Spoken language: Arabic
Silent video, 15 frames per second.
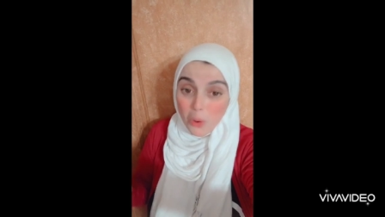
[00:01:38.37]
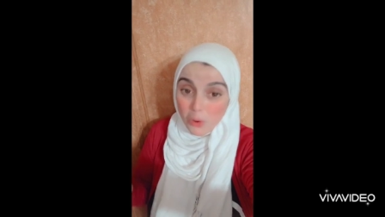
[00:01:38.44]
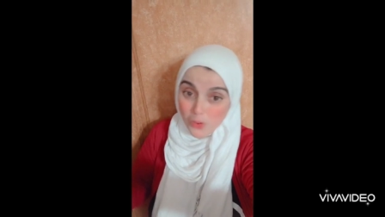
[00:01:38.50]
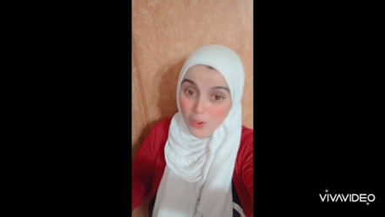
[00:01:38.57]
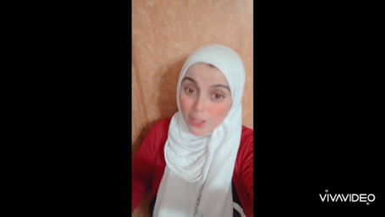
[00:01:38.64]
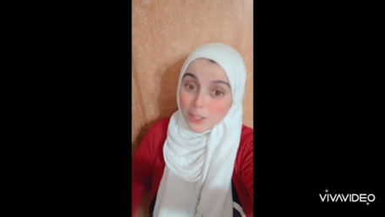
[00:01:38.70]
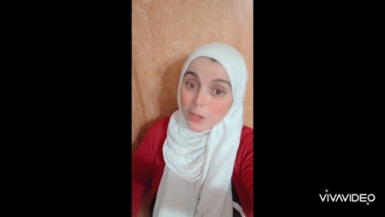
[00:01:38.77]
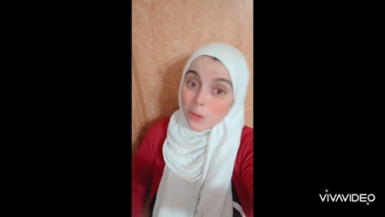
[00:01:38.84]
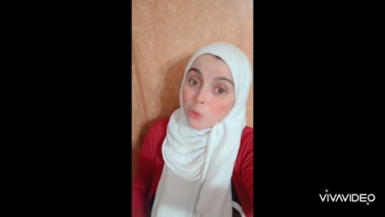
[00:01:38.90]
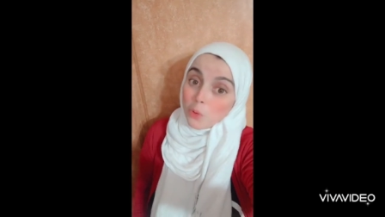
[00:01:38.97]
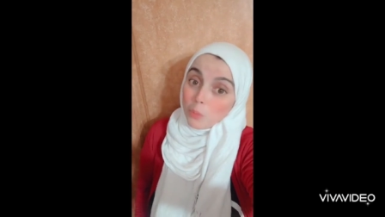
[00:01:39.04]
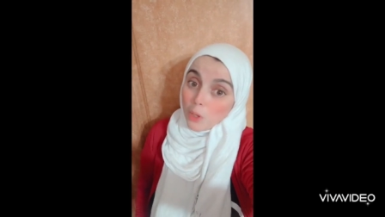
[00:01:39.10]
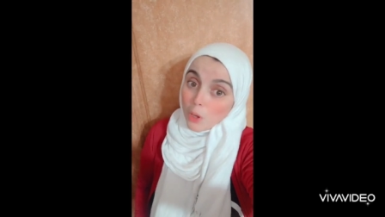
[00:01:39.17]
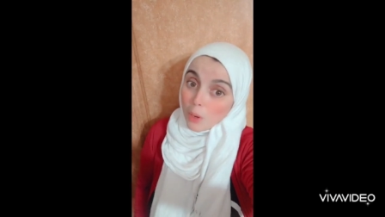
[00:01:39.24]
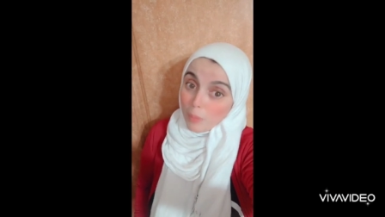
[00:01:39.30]
وشو
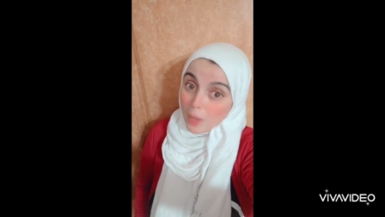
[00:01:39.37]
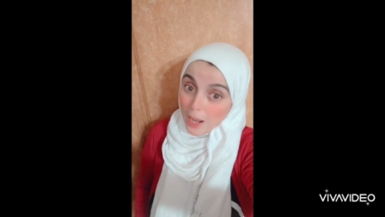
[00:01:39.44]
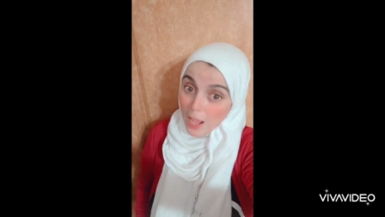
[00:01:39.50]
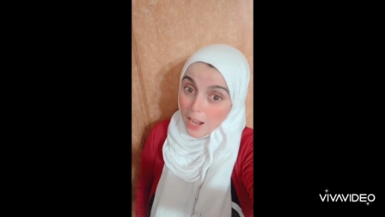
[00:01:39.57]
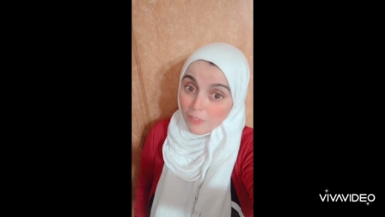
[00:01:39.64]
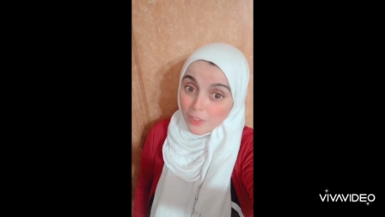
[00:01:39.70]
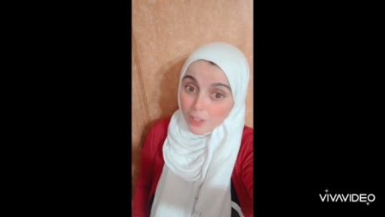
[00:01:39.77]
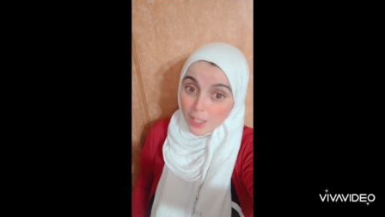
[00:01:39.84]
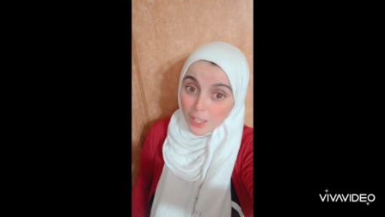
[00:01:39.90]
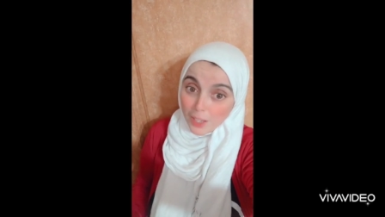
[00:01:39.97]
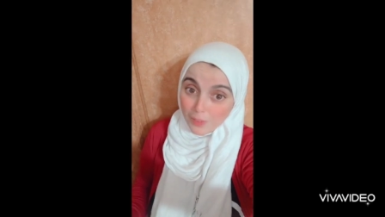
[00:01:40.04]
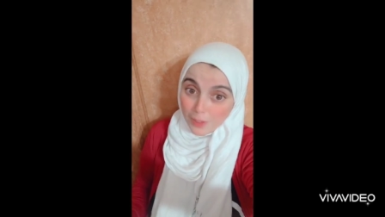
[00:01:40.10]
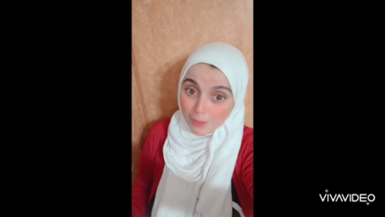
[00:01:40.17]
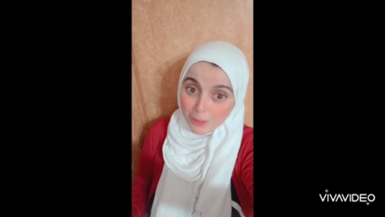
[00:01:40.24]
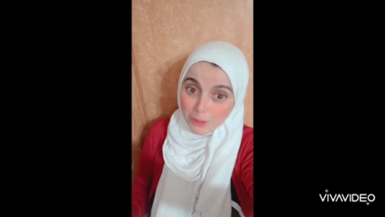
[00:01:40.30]
حضراتكم يا رب على ألف
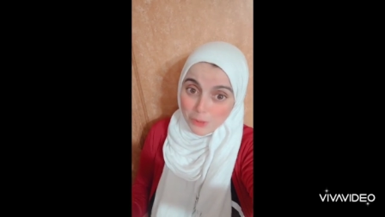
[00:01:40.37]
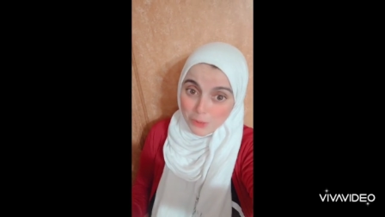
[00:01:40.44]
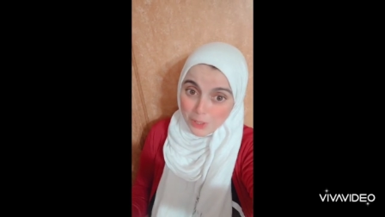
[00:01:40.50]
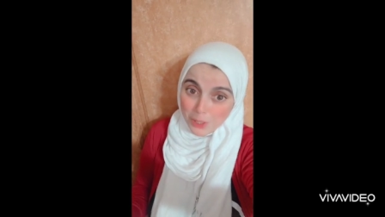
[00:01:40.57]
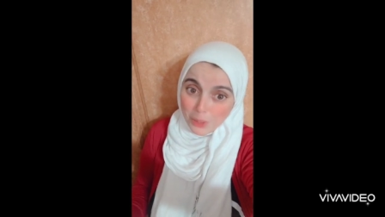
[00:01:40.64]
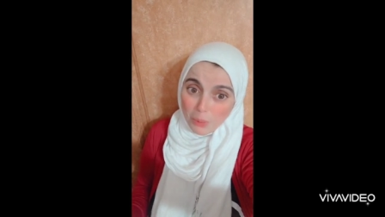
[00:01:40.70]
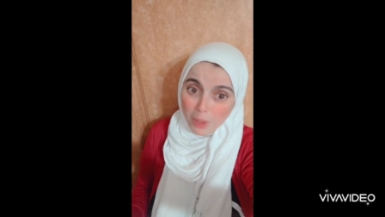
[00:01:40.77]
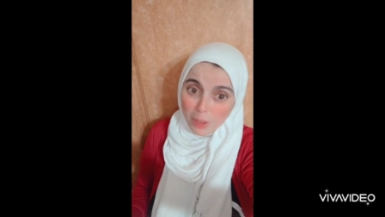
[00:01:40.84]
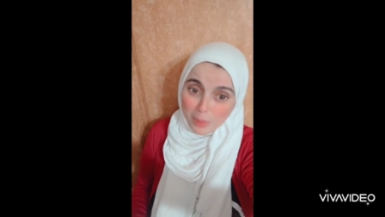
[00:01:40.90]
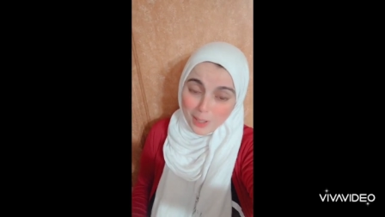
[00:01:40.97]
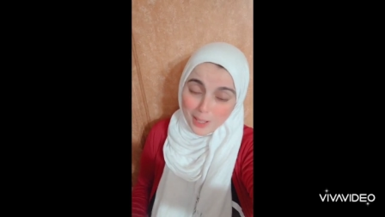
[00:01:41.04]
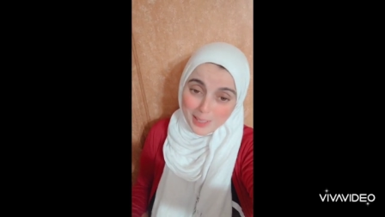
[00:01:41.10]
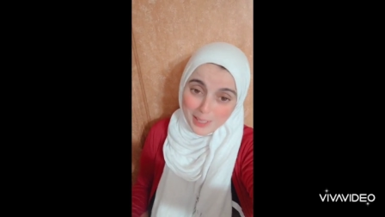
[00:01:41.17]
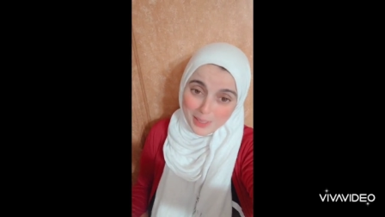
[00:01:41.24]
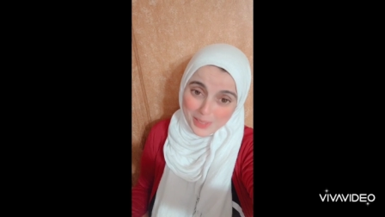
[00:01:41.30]
خير في فيديو جديد وخبر
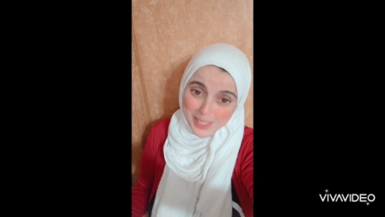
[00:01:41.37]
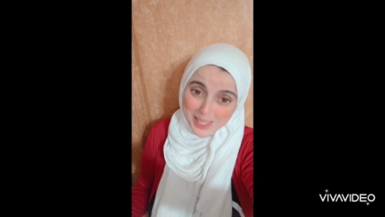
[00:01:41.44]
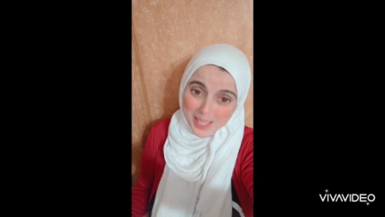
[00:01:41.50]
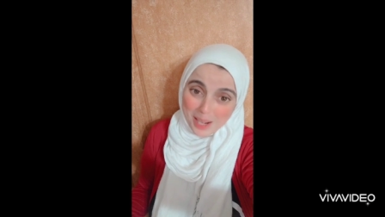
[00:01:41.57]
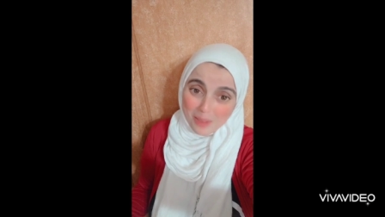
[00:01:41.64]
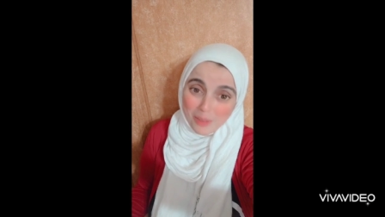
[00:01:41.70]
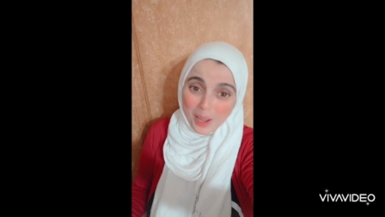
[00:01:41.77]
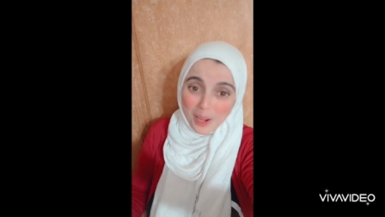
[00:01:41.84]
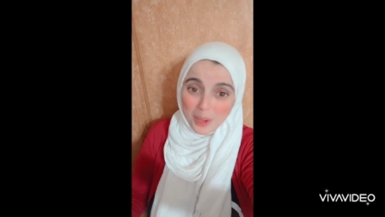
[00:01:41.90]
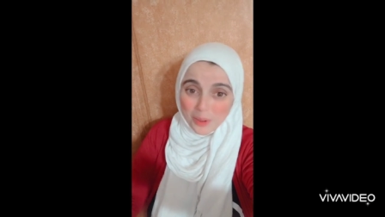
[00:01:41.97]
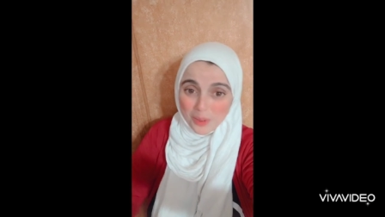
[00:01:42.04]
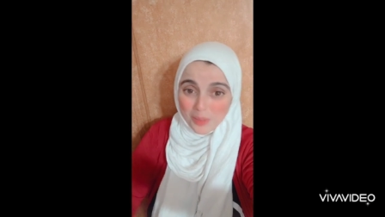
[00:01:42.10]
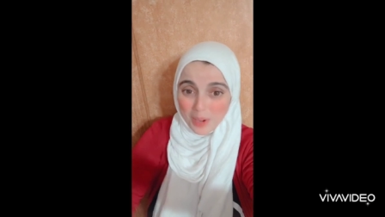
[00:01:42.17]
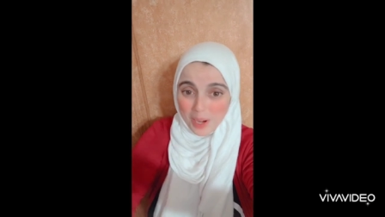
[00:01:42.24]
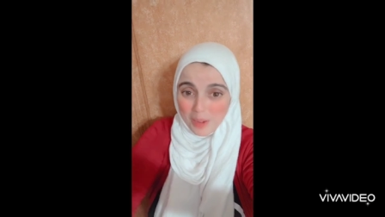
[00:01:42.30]
جديد والسلام
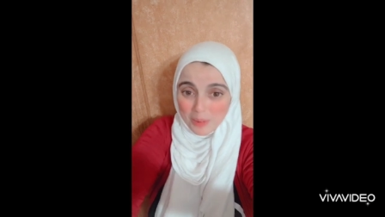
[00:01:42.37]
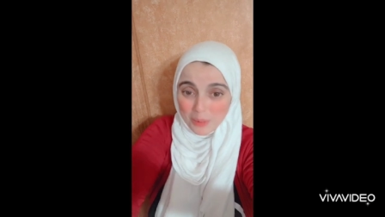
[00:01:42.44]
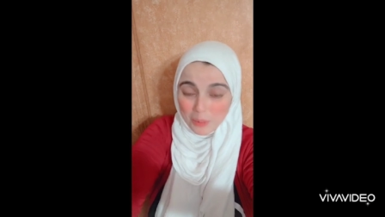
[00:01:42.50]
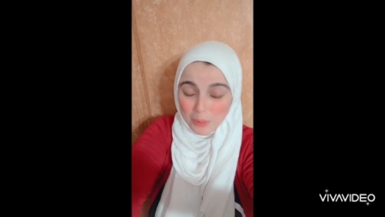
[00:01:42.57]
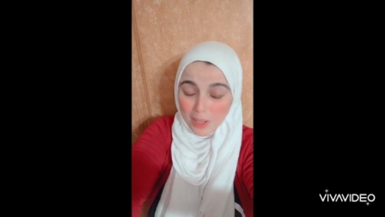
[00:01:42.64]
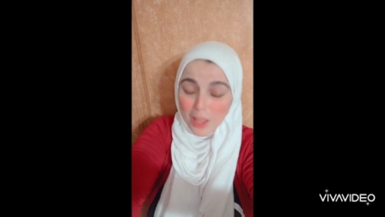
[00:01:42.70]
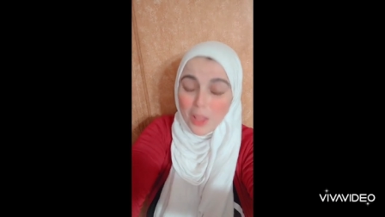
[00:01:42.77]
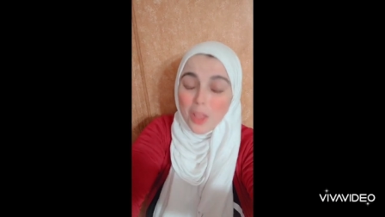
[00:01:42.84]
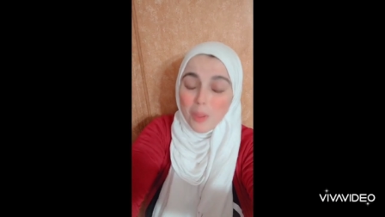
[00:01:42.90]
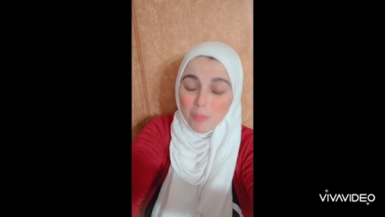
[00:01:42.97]
عليكم ورحمة الله